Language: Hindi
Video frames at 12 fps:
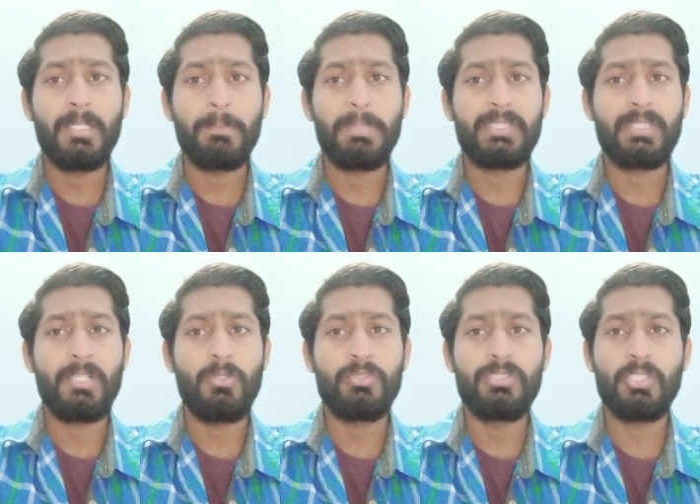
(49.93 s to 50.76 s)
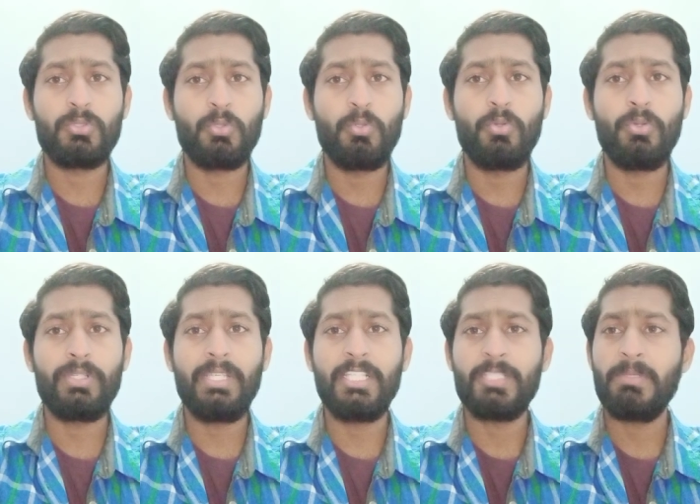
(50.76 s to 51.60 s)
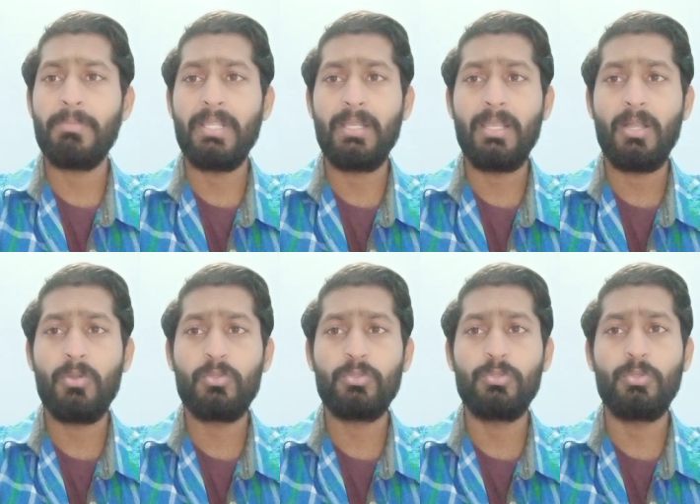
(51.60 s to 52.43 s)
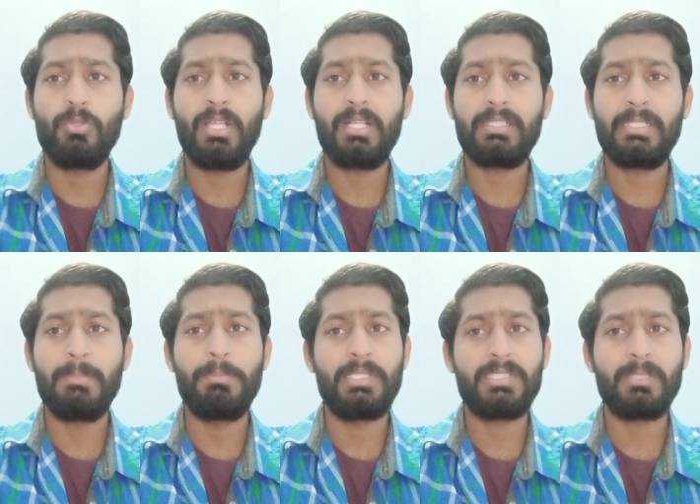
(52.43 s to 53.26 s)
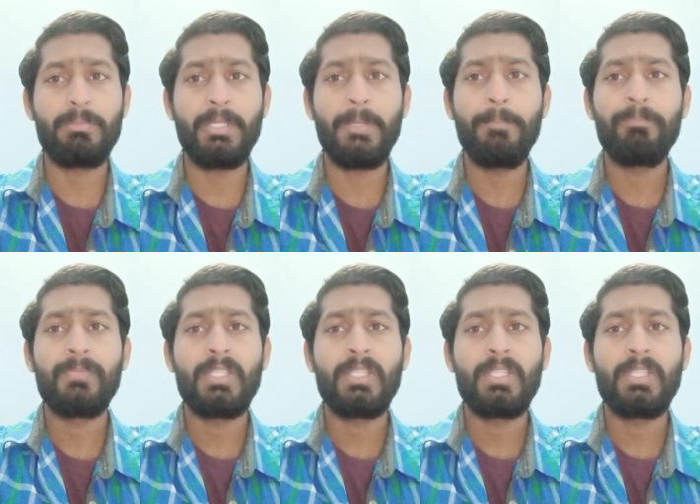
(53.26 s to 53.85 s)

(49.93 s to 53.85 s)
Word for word: पत्र योजना शुरू होगी इसमें महिलाओं को दो लाख की बचत पर